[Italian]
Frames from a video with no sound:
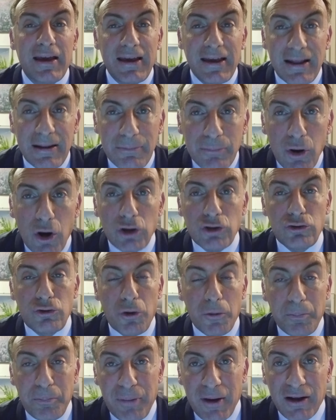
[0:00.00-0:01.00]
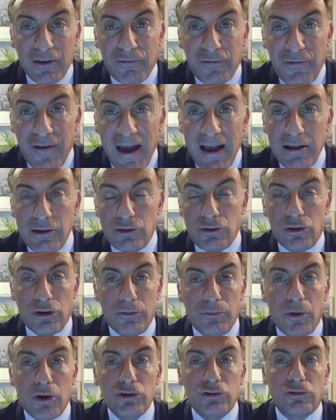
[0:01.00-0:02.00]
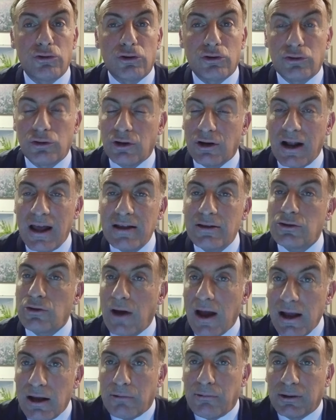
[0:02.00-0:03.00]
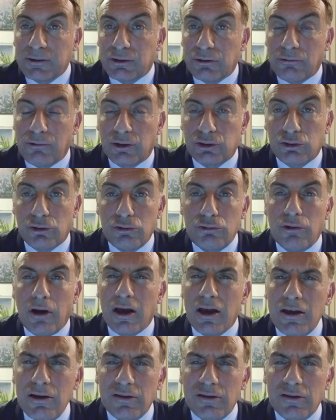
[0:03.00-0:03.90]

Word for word: il modulo perfetto, il modulo corretto è il 4-4-2.